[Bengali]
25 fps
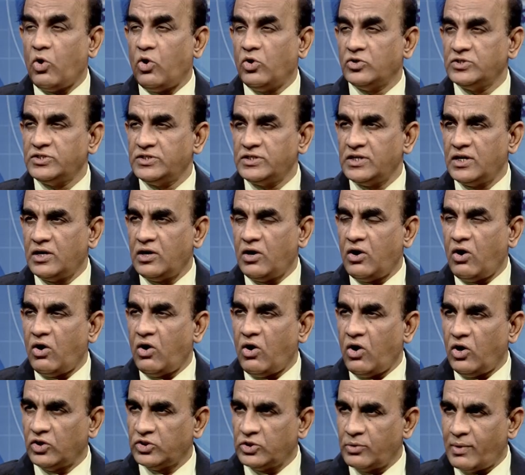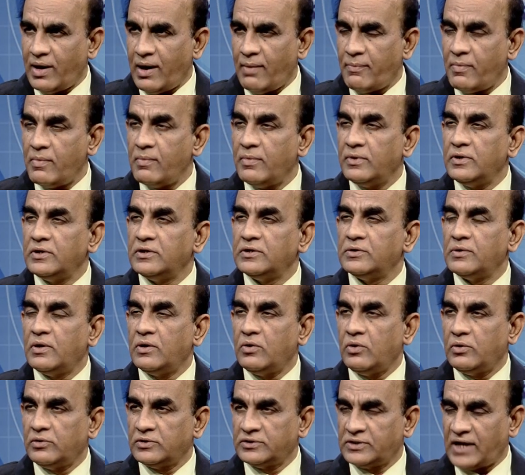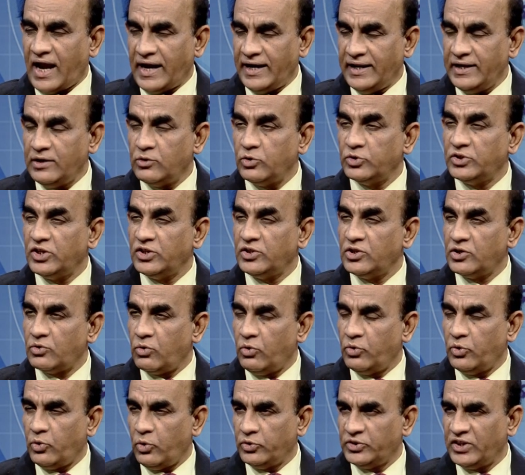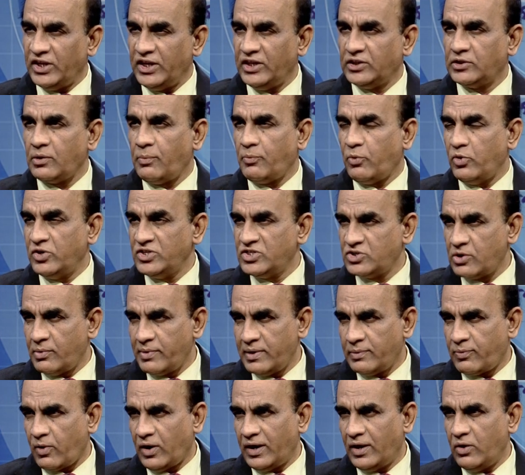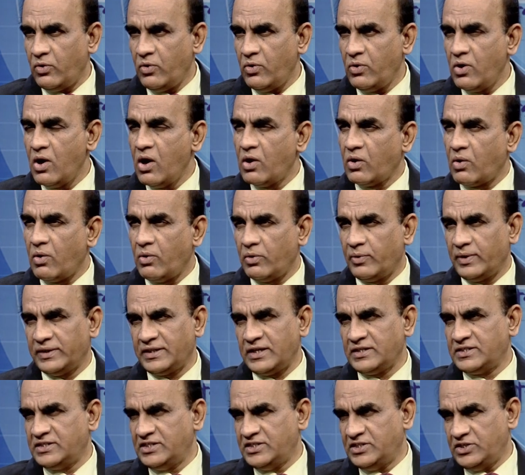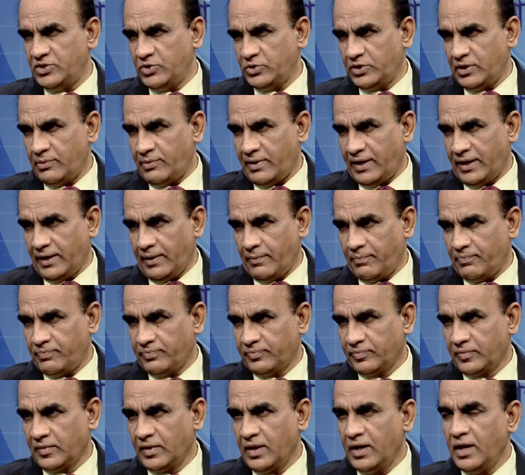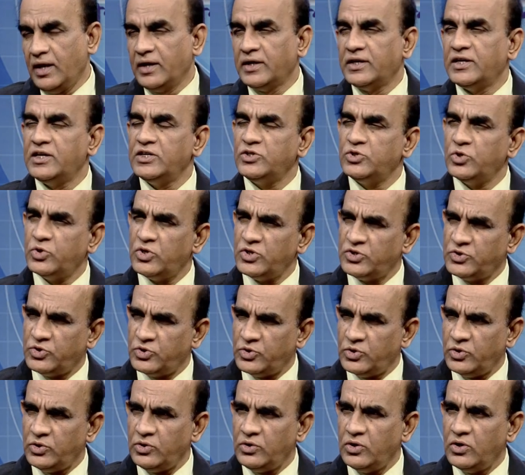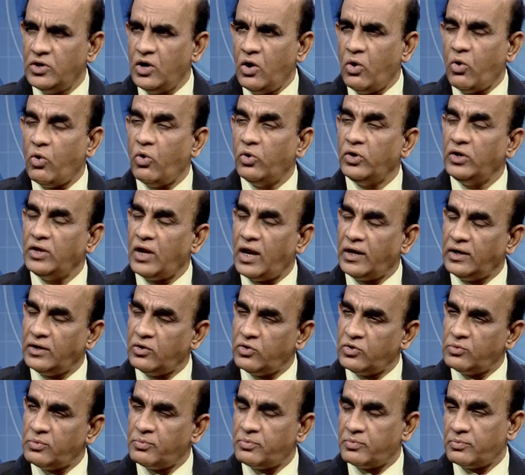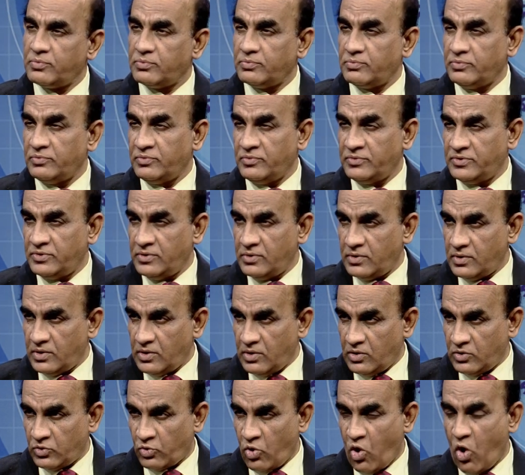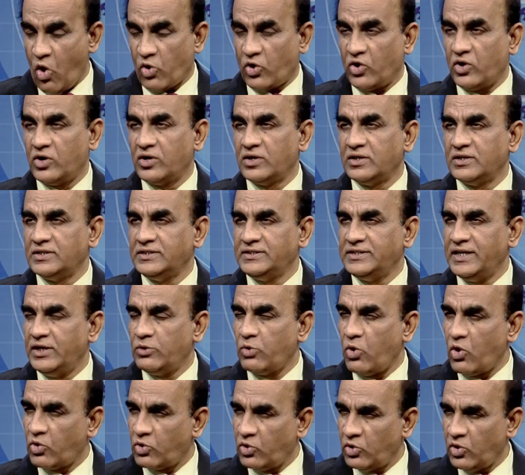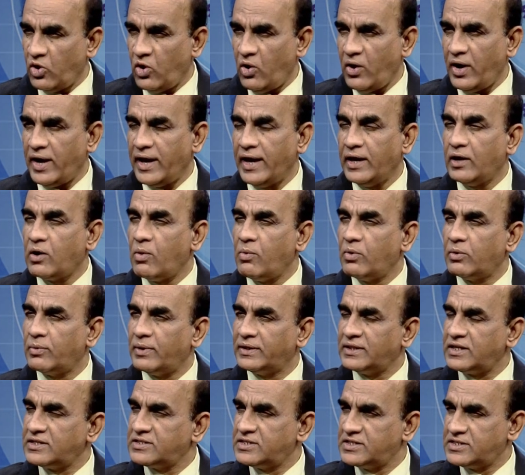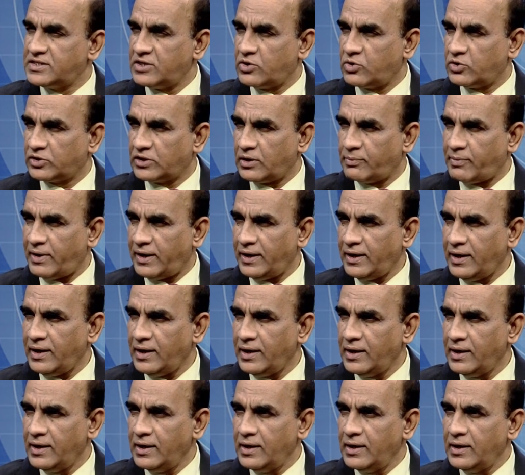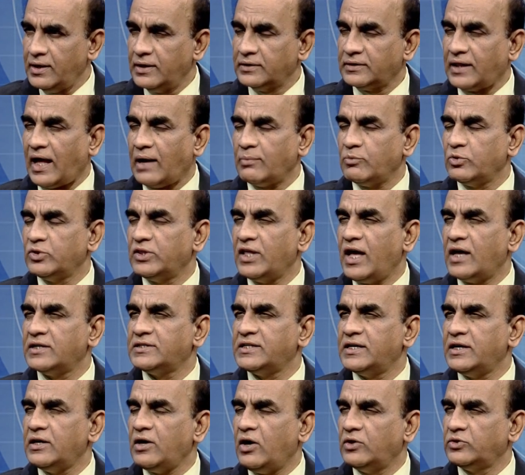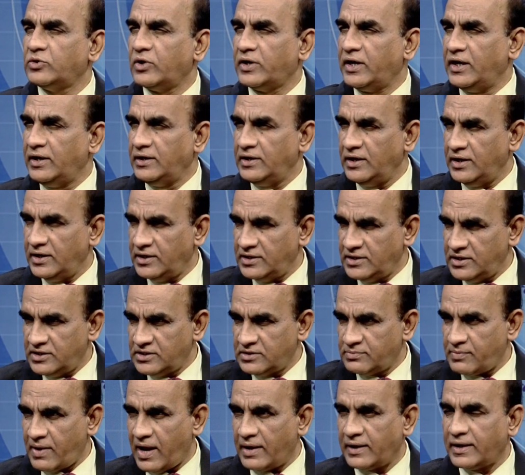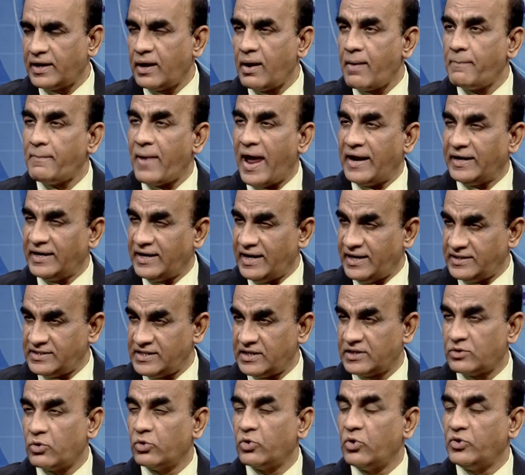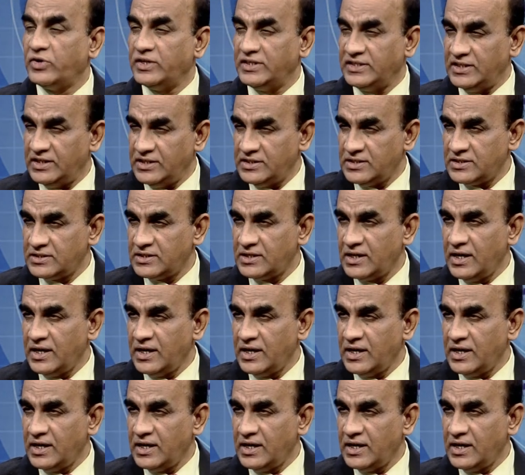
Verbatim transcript: কজ অথবা শারীরিক অতিরিক্ত পরিশ্রমের ফলেও কোমর ব্যথার সৃষ্টি হতে পারে কিছু কিছু অন্যান্য রোগ যে রোগগুলো এই কোমর ব্যথার সৃষ্টি করতে পারে তার মধ্যে আছে হয়তো কিডনি ডিজিজ প্যানক্রিয়াজের কোনো ডিজিজ